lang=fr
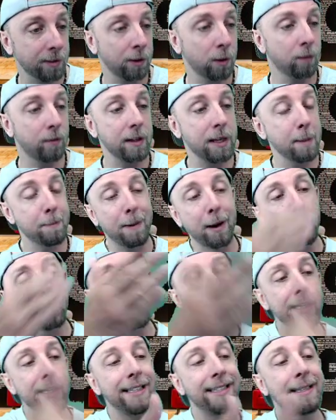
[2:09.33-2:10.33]
on ne voyait pas
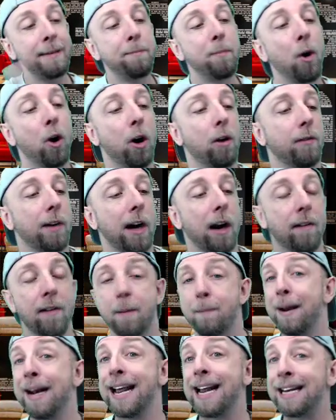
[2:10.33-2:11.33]
les tipeurs, voilà, on ne voyait
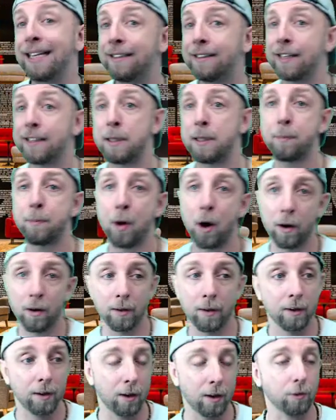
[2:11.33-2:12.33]
pas la liste des tipeurs.
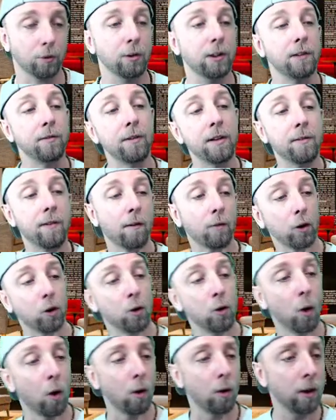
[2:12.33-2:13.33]
Alors ceux qui voulaient voir
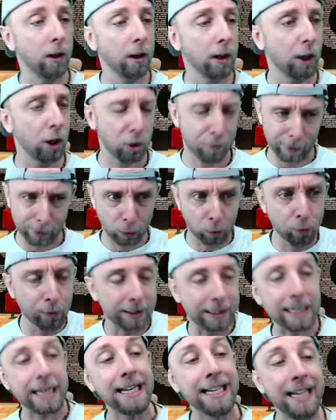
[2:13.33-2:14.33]
votre nom, je ne vais pas tous
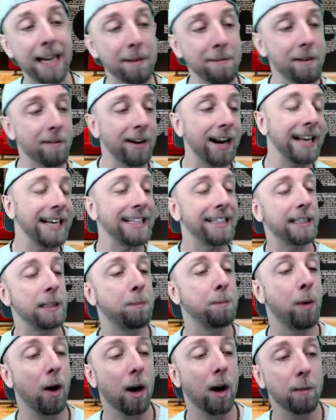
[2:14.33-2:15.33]
les lire, mais voilà les
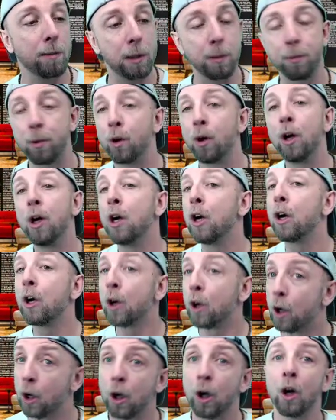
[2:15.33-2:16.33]
tipeurs un petit peu
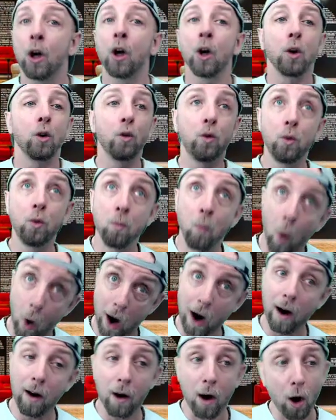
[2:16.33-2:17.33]
du
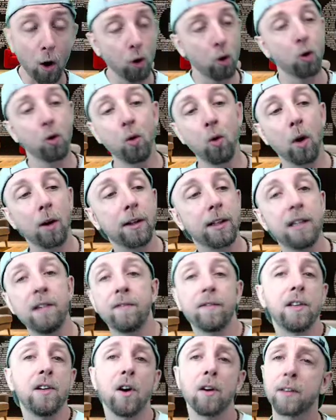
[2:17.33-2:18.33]
mois en cours qui
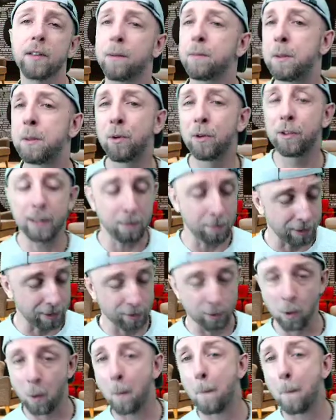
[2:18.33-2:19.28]
financent un petit peu cette émission.